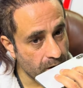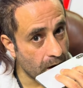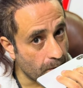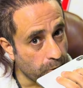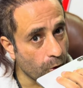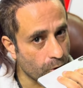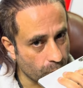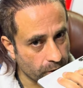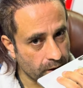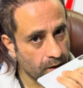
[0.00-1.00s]
ब्लो
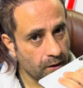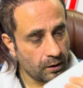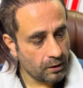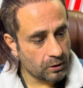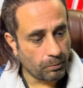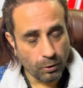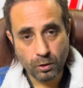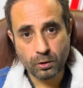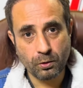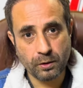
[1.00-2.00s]
करोगे जब ब्लो
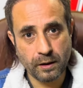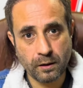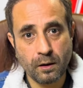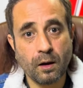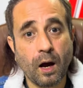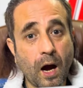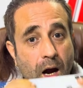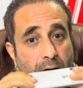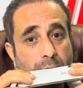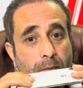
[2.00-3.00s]
करोगे
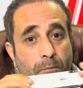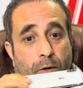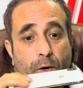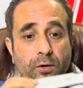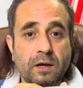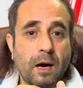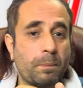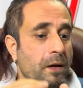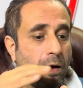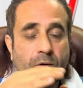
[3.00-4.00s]
अगर ब्लो से
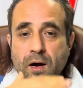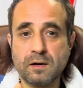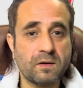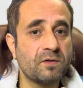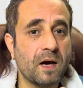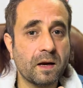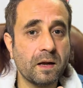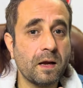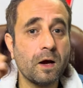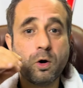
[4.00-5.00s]
आपकी हवा हर तरफ जा
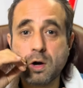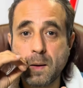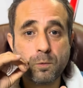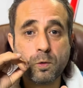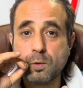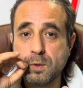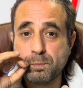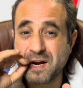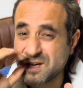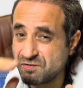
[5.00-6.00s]
रही है और आपको कोई
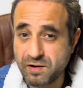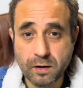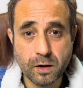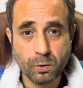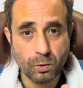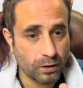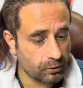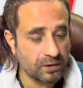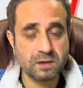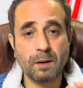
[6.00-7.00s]
प्रेशर फील नहीं हो रहा तो
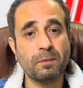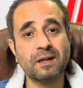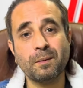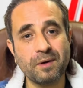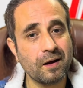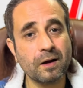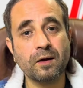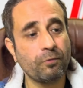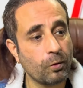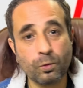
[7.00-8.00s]
इसका मतलब है कि
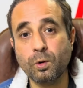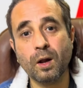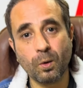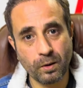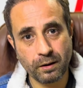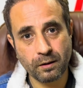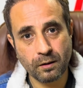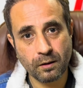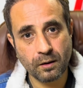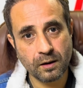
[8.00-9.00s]
फ़ोन खुला हुआ है
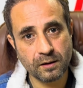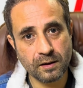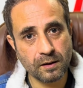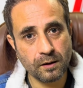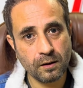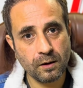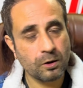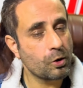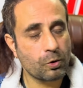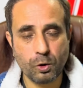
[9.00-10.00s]
ठीक है
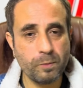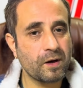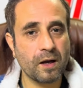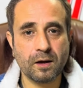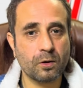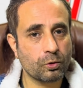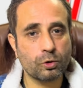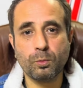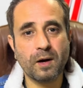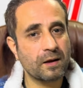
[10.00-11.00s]
क्योंकि कोई भी कारीगर उसको
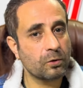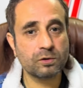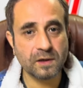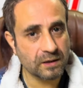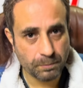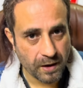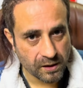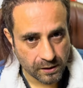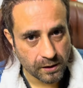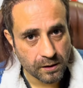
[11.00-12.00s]
दोबारा से उस तरीके से पैक
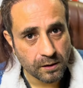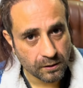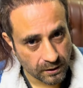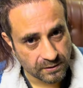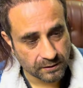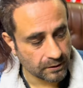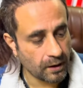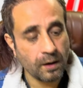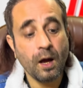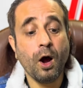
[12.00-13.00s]
नहीं कर सकता
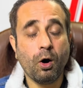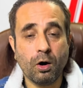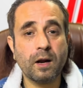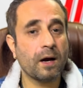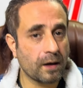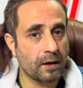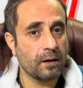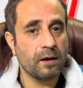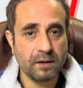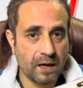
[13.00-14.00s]
और अगर
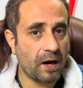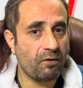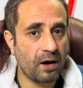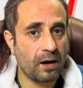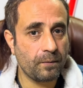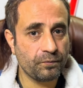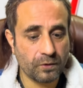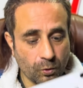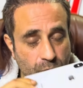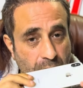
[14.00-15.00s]
ये हवा
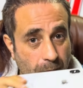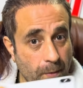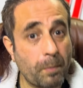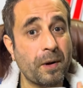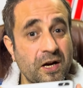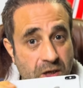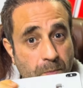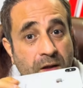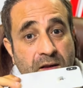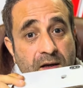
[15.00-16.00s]
उधर आपका प्रेशर
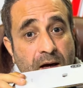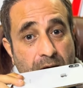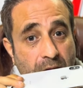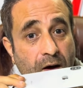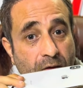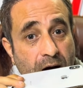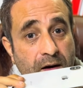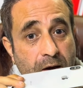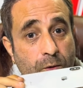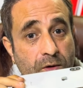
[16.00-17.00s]
बनता जा रहा है हवा
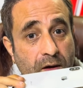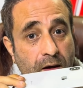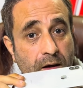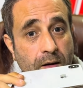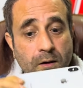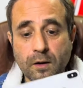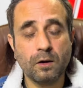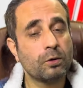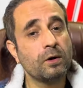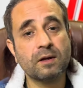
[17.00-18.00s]
नहीं गुजर रही है
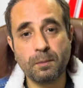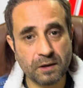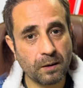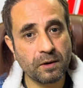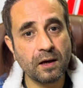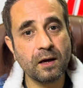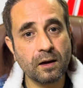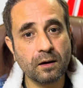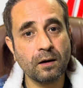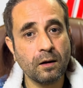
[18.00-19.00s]
तो इसका मतलब यही है
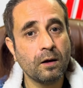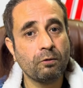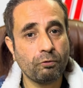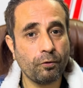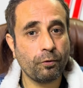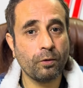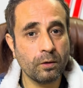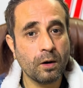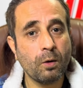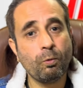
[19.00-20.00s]
कि वो फ़ोन
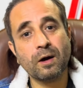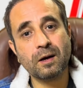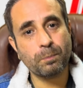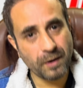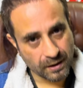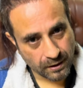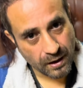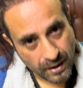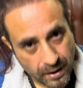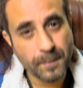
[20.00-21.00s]
वाटर पैक
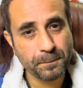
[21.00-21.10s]
है